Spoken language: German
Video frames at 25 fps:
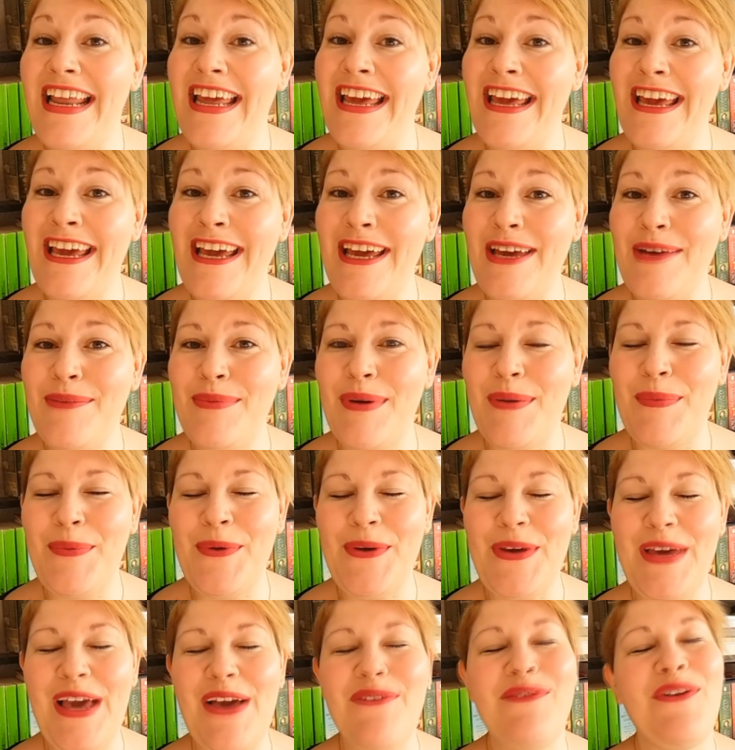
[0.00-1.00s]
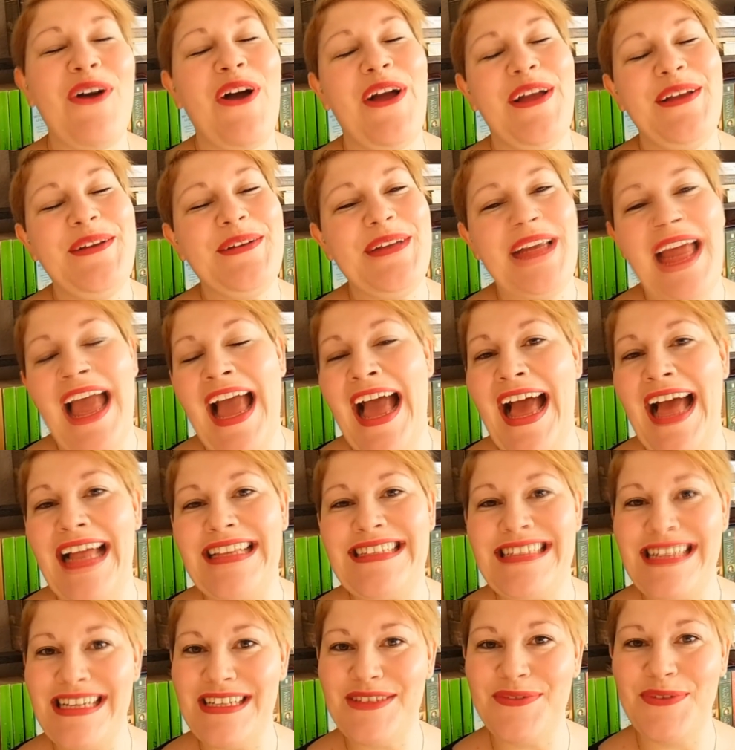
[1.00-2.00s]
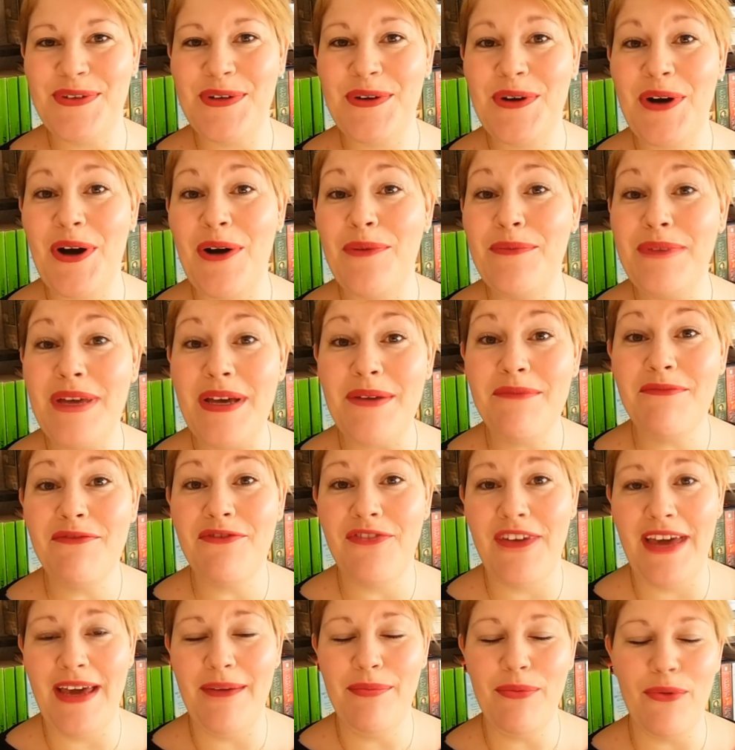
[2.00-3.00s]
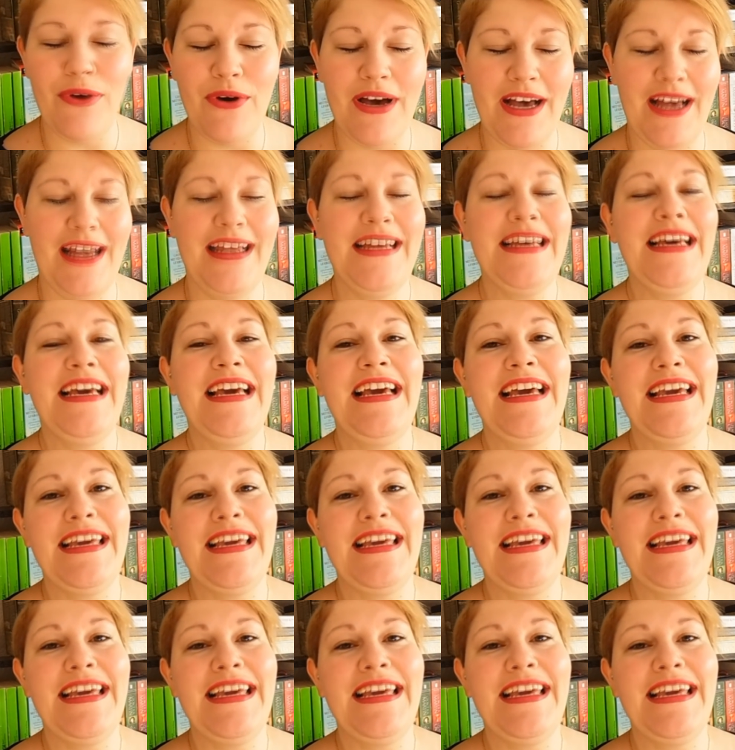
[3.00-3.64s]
liebe Bücherfreunde und herzlich willkommen im Februar.